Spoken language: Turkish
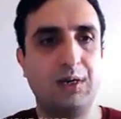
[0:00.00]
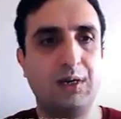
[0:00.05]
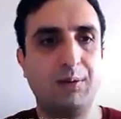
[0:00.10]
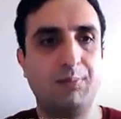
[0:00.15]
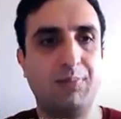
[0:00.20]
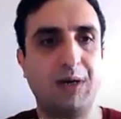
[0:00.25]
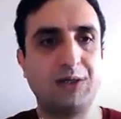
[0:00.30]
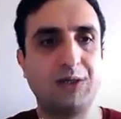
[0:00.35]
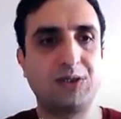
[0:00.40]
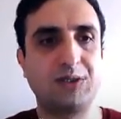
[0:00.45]

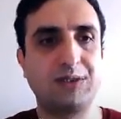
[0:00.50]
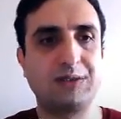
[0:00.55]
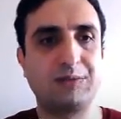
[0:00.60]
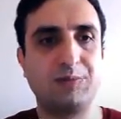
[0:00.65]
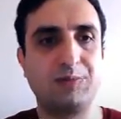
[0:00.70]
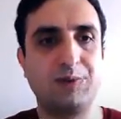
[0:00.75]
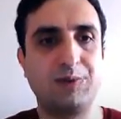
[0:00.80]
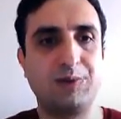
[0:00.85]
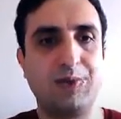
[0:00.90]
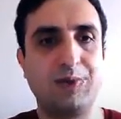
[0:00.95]
Baş
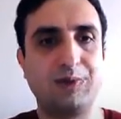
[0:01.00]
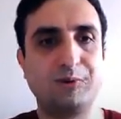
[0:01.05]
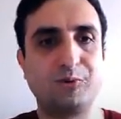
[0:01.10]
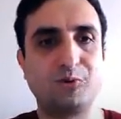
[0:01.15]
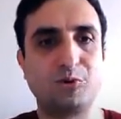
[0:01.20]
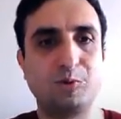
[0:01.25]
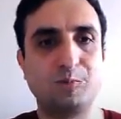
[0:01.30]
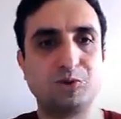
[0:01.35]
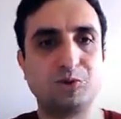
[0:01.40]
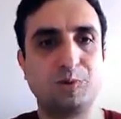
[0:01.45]
kısmında en
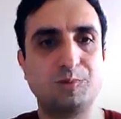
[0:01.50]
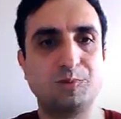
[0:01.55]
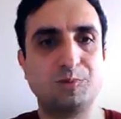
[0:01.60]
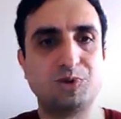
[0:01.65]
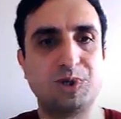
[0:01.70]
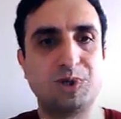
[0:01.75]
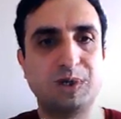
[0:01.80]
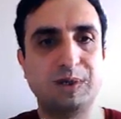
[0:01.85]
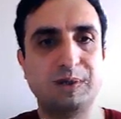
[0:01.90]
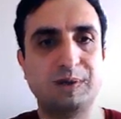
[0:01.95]
kromozomlu
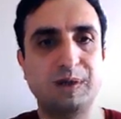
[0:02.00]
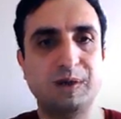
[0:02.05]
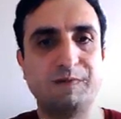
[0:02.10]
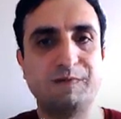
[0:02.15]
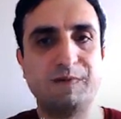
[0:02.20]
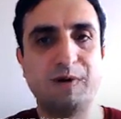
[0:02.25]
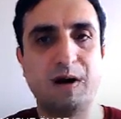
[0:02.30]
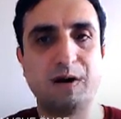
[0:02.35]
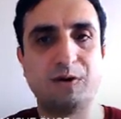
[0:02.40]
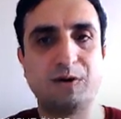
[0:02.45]
çekirdek
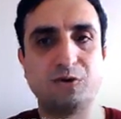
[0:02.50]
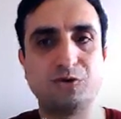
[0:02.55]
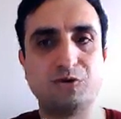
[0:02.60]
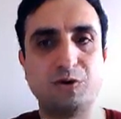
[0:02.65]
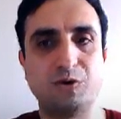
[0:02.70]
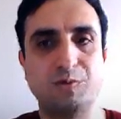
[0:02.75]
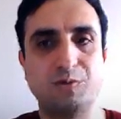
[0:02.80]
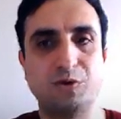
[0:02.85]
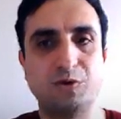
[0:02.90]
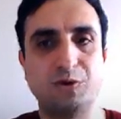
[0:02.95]
ve
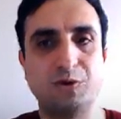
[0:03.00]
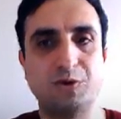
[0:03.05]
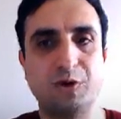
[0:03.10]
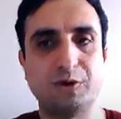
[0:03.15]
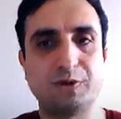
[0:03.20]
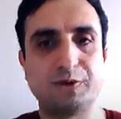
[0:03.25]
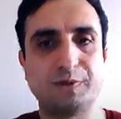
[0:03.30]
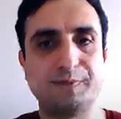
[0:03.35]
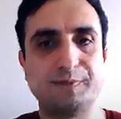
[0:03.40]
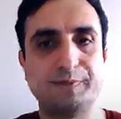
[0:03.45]
akrozom
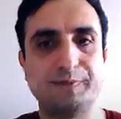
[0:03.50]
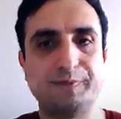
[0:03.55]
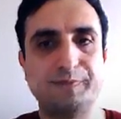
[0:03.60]
bulunuyor.